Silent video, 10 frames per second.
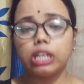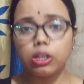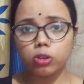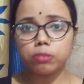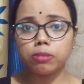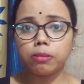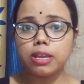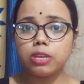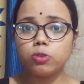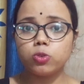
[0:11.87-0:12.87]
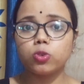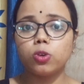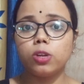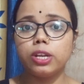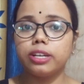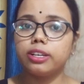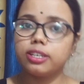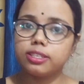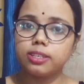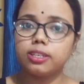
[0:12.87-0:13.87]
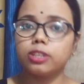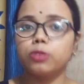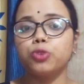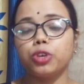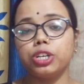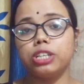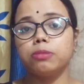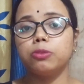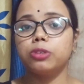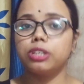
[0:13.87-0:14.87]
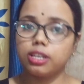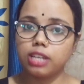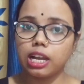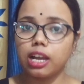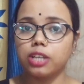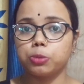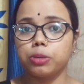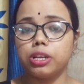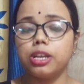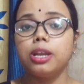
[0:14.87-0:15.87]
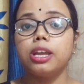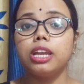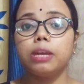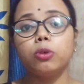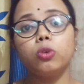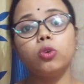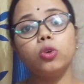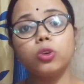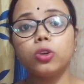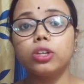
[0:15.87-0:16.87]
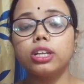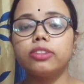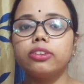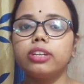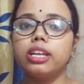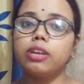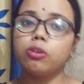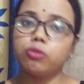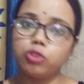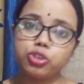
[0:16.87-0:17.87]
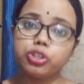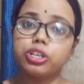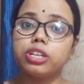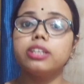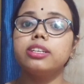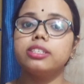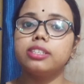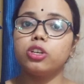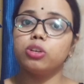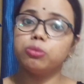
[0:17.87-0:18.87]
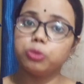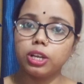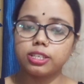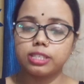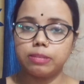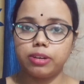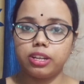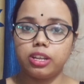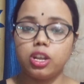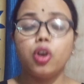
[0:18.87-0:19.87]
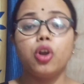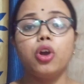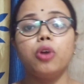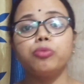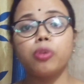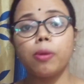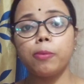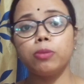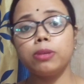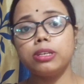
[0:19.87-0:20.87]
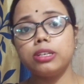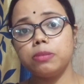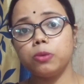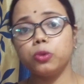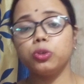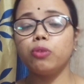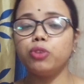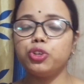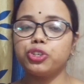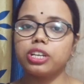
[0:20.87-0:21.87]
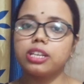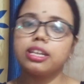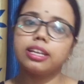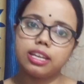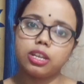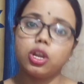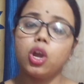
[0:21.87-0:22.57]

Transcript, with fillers: কীরকমভাবে ইউজ করলে এটার রেজাল্ট একদম সঠিক এবং ঠিকঠাক আসবে এবং কোন কোন ক্ষেত্রে এই ওভুলিউশন কিটের রেজাল্টও ভুল আসতে পারে সবার প্রথমে জেনে নিই বন্ধুরা ওভুলেশন কিটটা কী